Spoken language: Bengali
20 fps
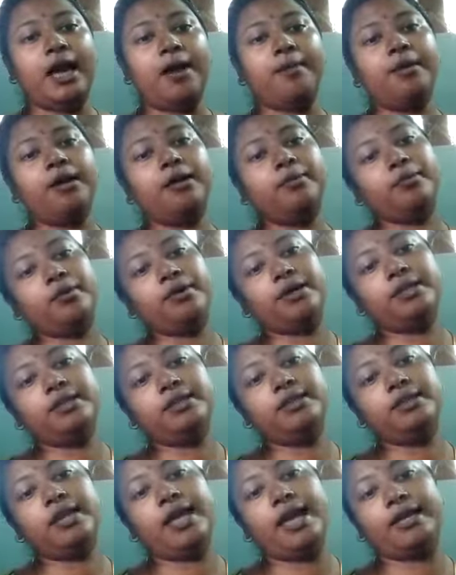আবার পরের
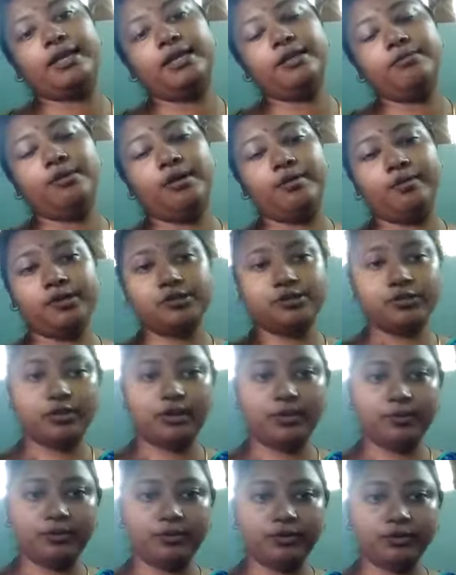দিন একইভাবে
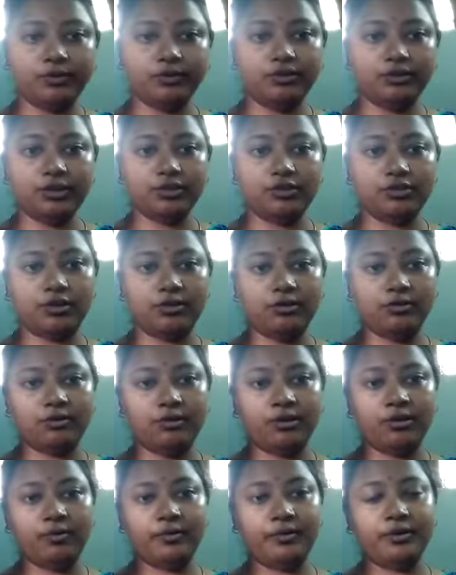পদ্ধতি
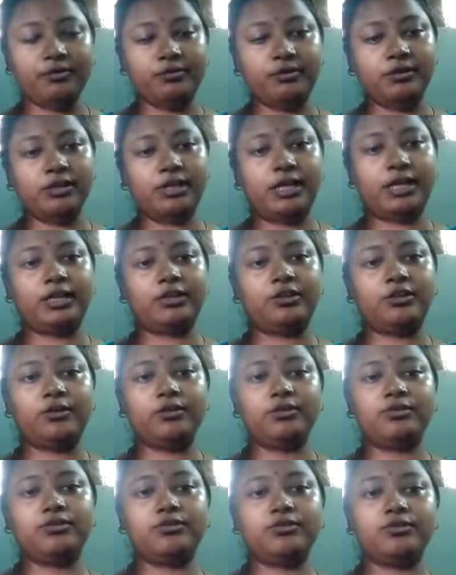জলকণা উপরে উঠতে থাকে
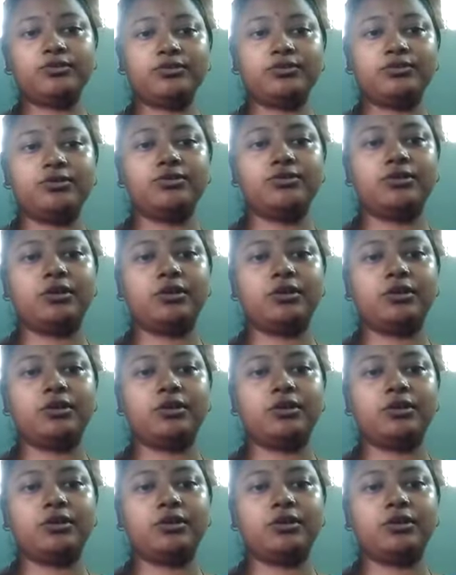তখন ছোট ছোট